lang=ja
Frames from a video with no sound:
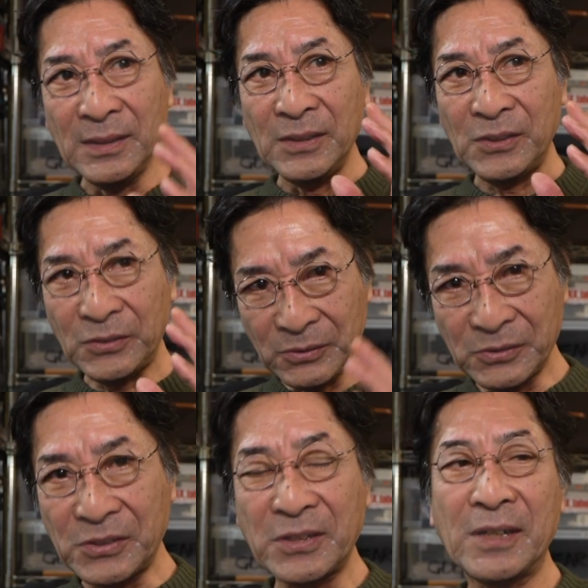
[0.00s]
一
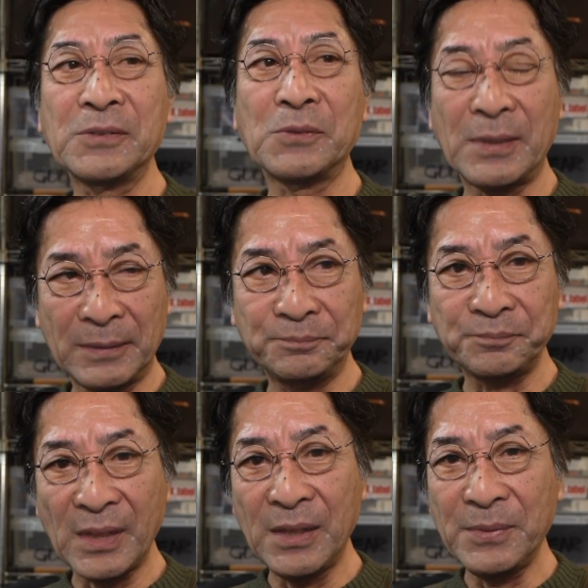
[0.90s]
つ違うのは
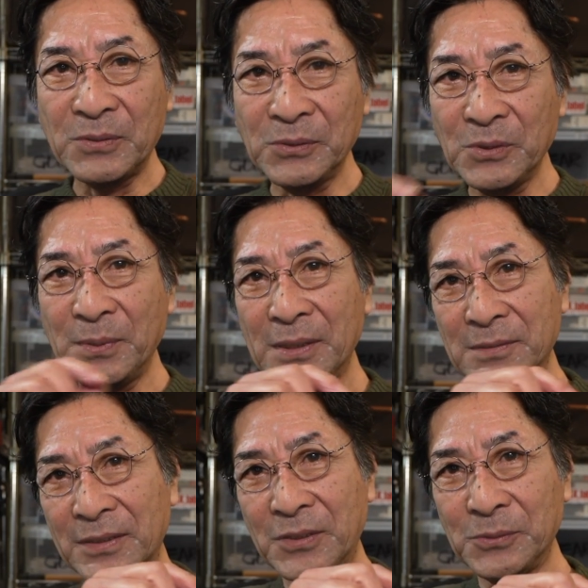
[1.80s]
エビコンの場合
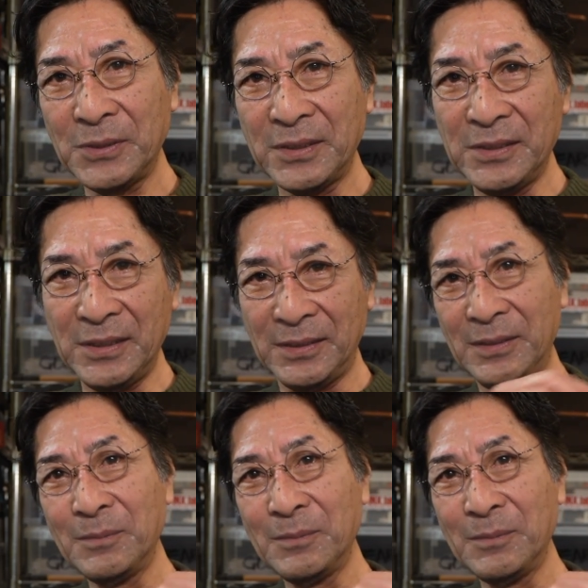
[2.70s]
は基本的に